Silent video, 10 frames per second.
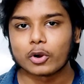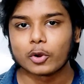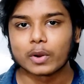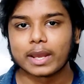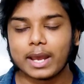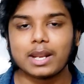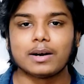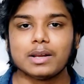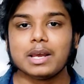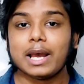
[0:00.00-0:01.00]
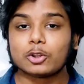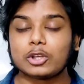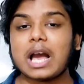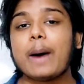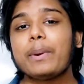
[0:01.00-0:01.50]
हो गए होगे है ना
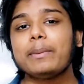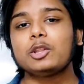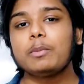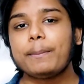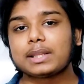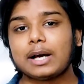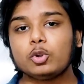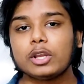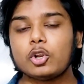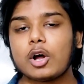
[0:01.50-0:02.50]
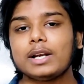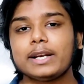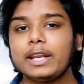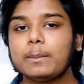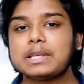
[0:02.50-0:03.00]
तो यहाँ पर मैं तुम्हें बता दूं कि नॉन
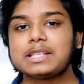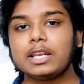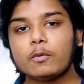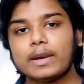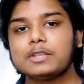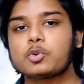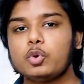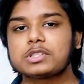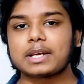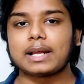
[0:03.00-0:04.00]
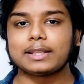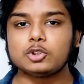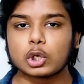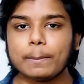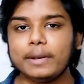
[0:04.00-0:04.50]
अटेंडिंग बेसिकली वही स्कूल्स कराते
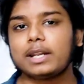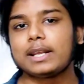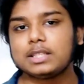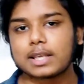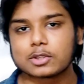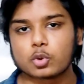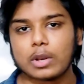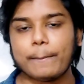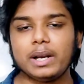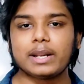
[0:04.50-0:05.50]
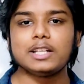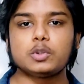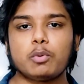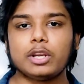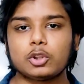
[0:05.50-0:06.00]
हैं जो कि मिड रेंज के स्कूल है मिड
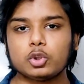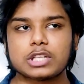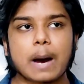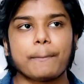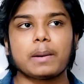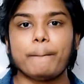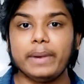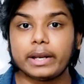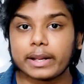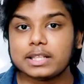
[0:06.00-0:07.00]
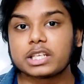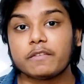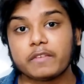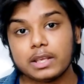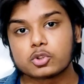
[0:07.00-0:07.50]
रेंज बोले तो जहां पर मिड रेंज
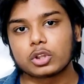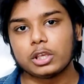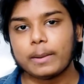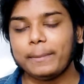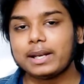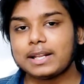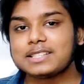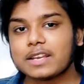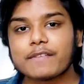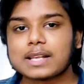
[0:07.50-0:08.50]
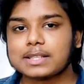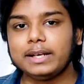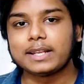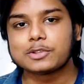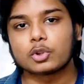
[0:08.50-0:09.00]
की फीस होती है मिड रेंज की
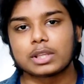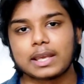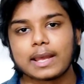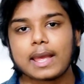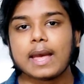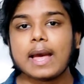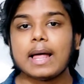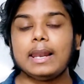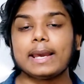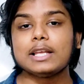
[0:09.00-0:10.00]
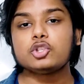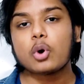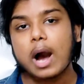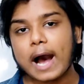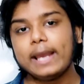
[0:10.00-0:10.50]
फैसिलिटीज़ होती है लेकिन
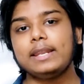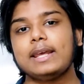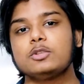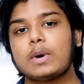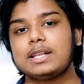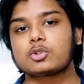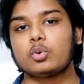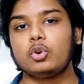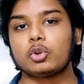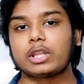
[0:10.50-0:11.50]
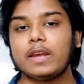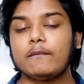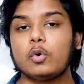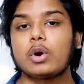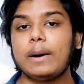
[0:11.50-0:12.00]
जो हाई रेंज वाले स्कूल होते
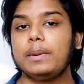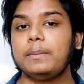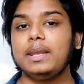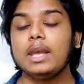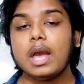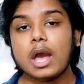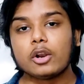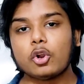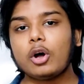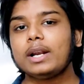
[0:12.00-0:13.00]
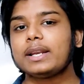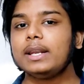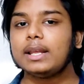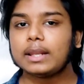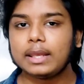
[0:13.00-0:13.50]
हैं वो कभी भी नॉन
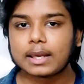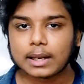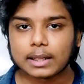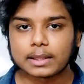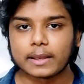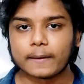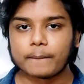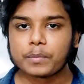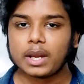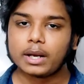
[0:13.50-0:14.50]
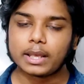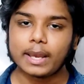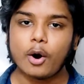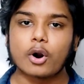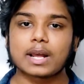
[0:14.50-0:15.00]
अटेंडिंग नहीं कराते हैं
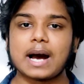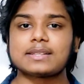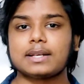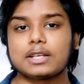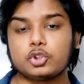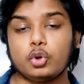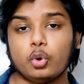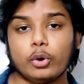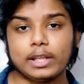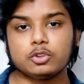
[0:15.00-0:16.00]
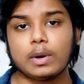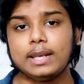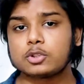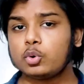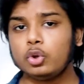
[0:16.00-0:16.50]
ठीक है और खास करके जो लो रेंज
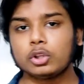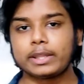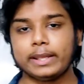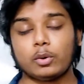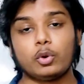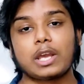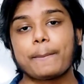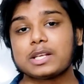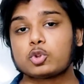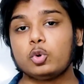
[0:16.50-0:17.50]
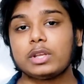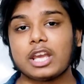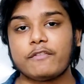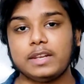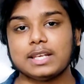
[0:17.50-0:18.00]
वाले स्कूल होते हैं उनके पास तो
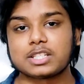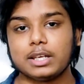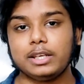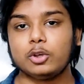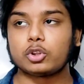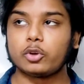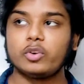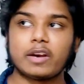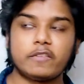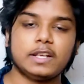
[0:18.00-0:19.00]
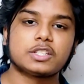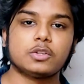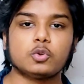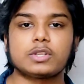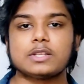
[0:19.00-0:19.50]
उनकी अफिलिएशन ही नहीं होती उनकी
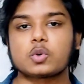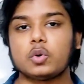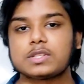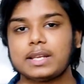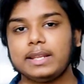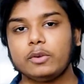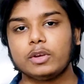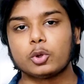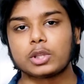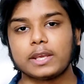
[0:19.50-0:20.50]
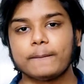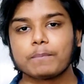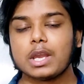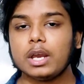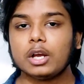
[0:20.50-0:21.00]
अफिलिएशन दूसरे स्कूल से ली हुई होती है
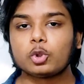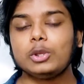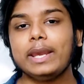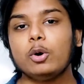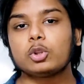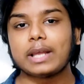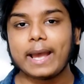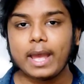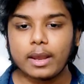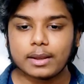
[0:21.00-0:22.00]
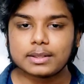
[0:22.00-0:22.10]
तो ये होता है